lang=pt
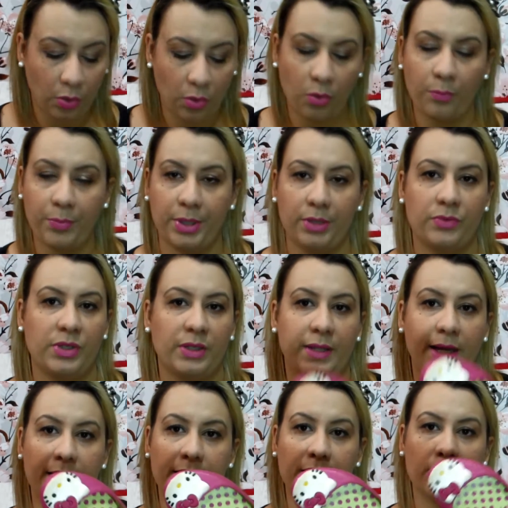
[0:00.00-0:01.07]
comprando
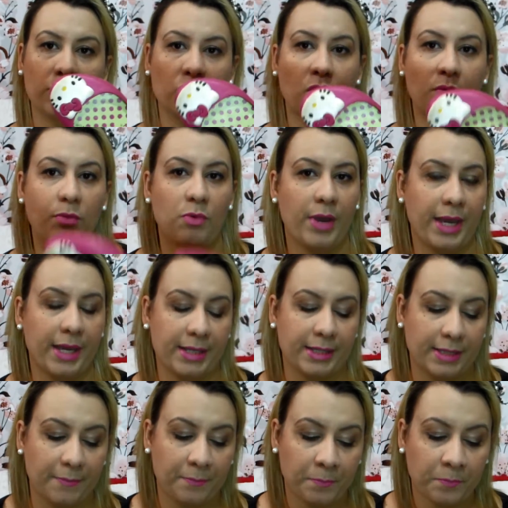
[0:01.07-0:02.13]
sandalinhas como
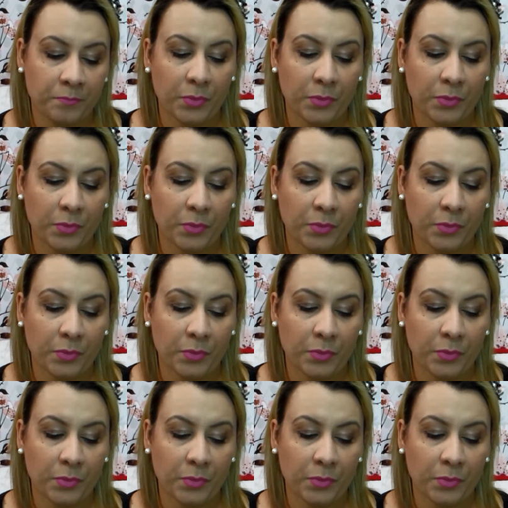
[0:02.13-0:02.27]
essa,